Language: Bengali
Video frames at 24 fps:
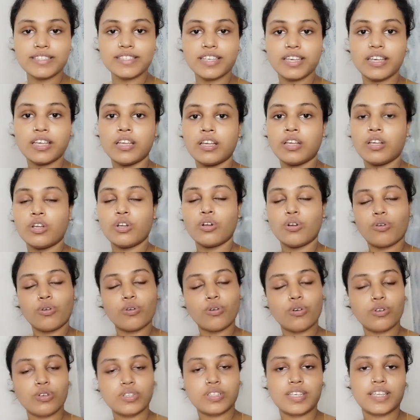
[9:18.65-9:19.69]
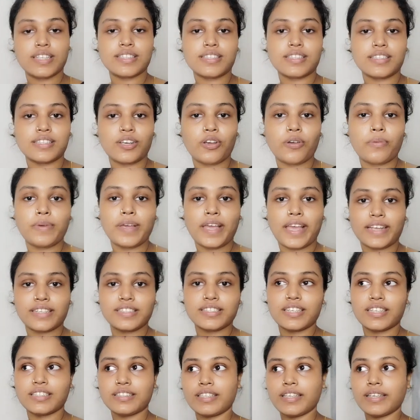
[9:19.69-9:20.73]
আছে ওগুলো নিয়ে যেতে হবে
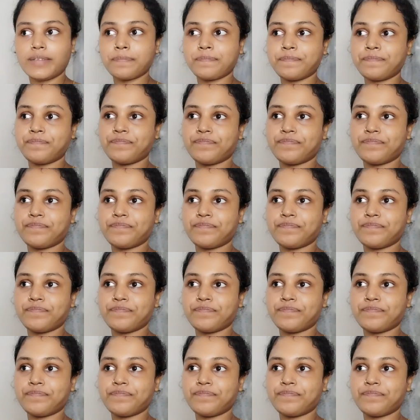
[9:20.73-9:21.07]
একসাথে